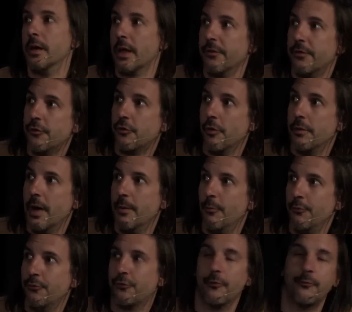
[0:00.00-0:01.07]
que si llovía
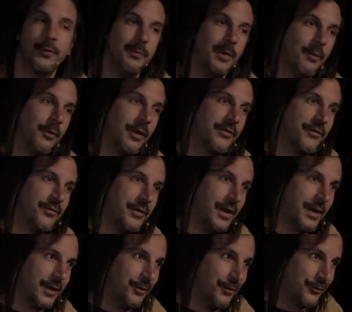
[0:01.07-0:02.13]
mucho, filmamos las
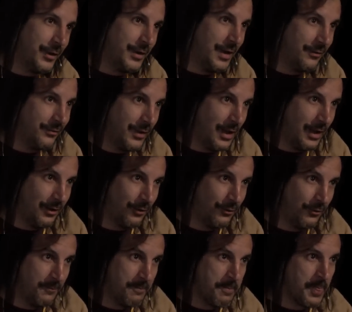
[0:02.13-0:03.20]
escenas que no tenían
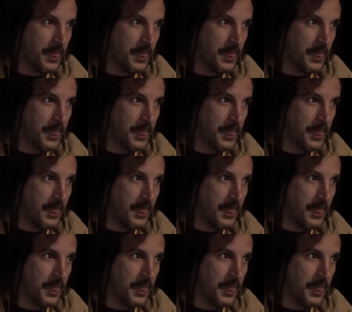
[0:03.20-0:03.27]
diálogo.